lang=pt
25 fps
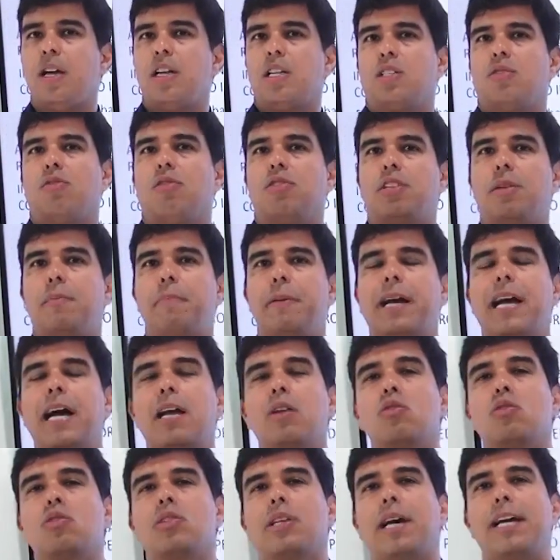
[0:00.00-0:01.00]
Se você pegar
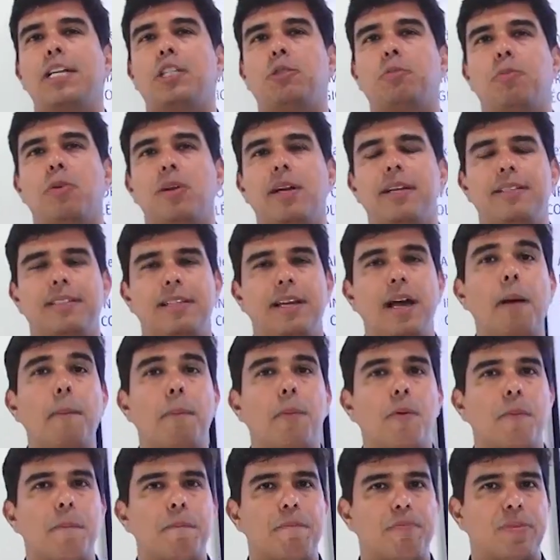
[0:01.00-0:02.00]
no site, por
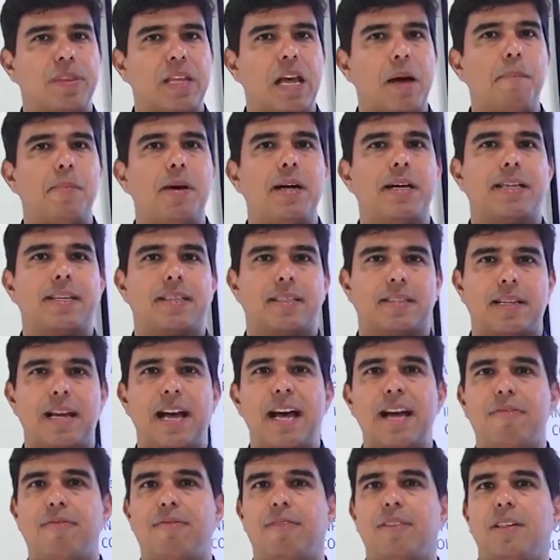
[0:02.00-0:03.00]
exemplo, da
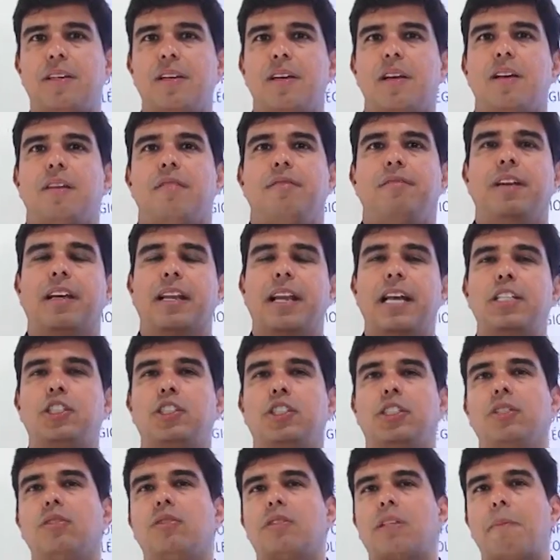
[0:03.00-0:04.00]
Banquesaf, vem lá
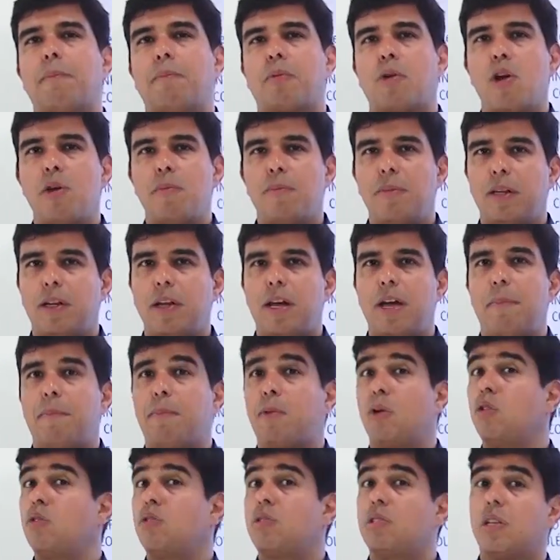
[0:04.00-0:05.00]
escrito que é proibida a
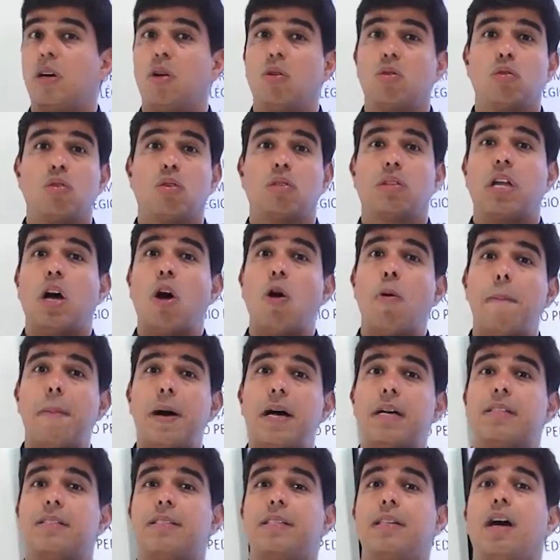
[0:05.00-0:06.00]
reprodução total ou
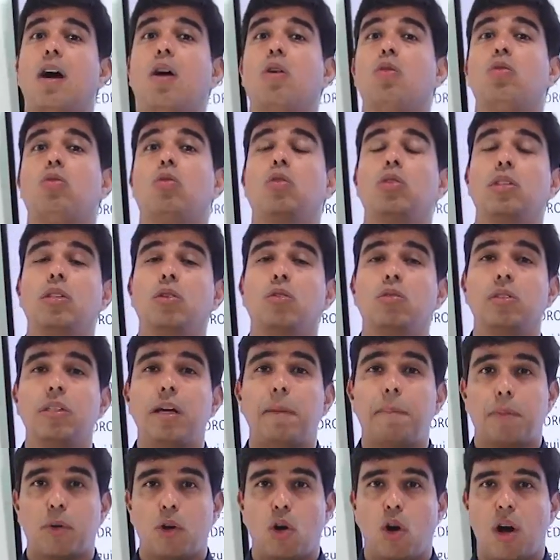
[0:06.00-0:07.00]
parcial do conteúdo
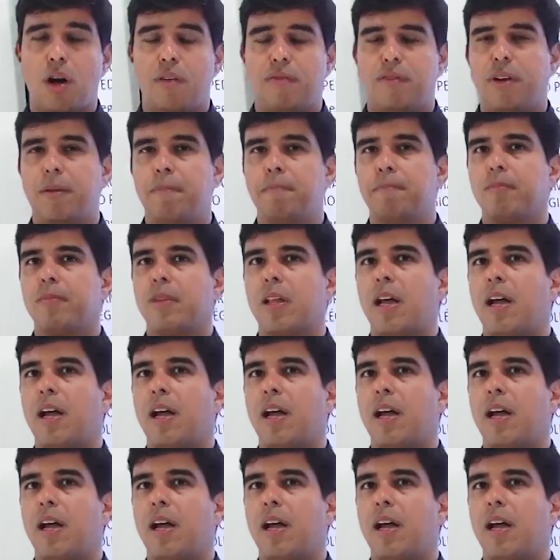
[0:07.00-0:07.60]
da prova.